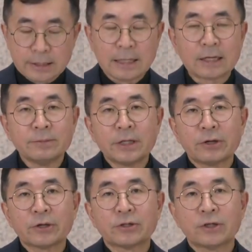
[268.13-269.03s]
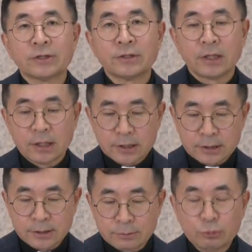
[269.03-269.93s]
나름대로의 어떤
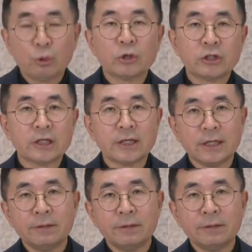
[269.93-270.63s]
그 무엇이